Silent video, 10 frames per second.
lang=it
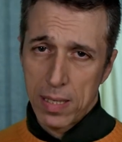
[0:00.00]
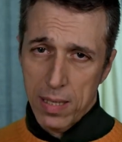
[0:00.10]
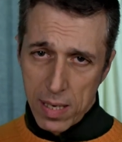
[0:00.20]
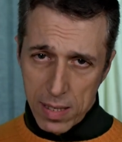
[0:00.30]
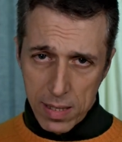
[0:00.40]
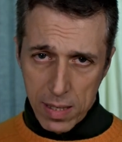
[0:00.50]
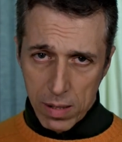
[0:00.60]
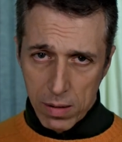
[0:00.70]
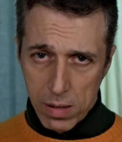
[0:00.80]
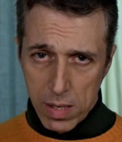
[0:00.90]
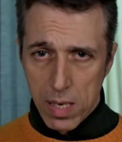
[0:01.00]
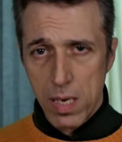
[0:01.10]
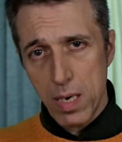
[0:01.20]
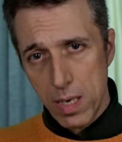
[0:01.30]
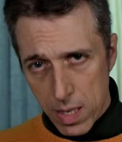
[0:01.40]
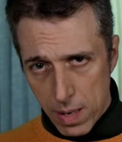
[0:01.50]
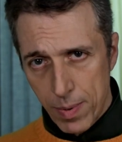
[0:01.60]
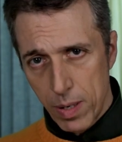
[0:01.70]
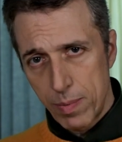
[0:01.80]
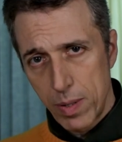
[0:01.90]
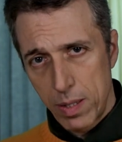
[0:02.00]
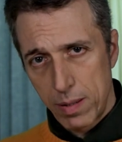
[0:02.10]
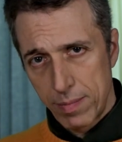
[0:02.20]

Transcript: dei singoli e dei popoli.